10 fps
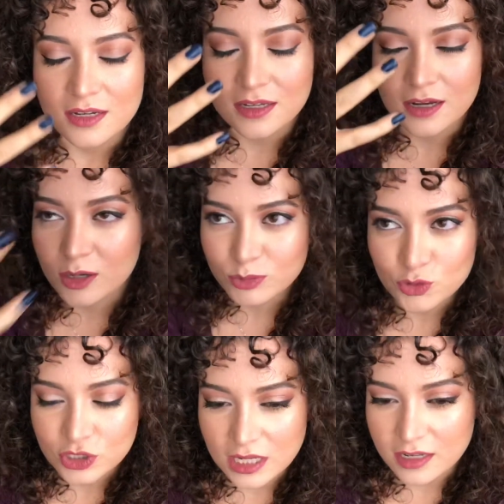e,
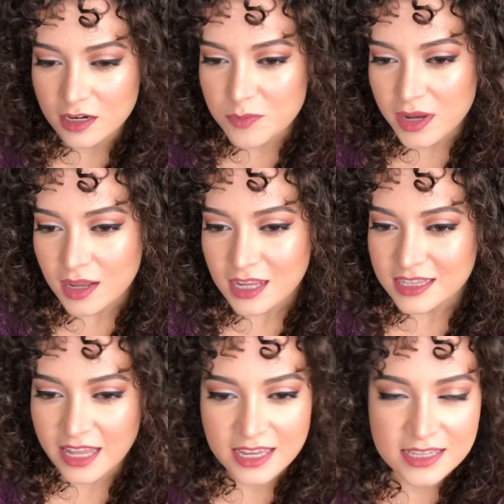absürt şeyler ama
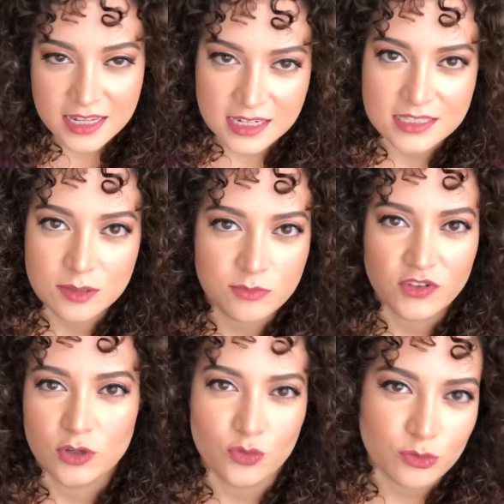neyi
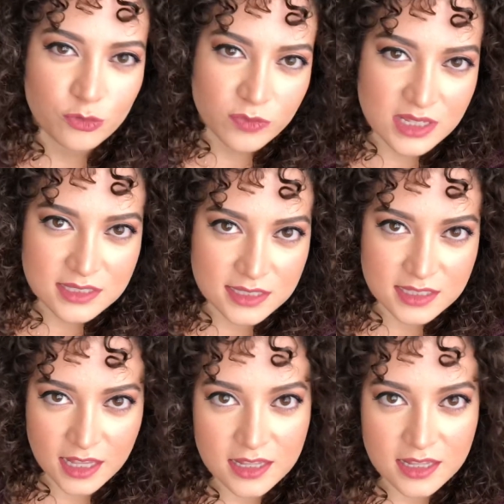denedim ve yorumum nasıldı,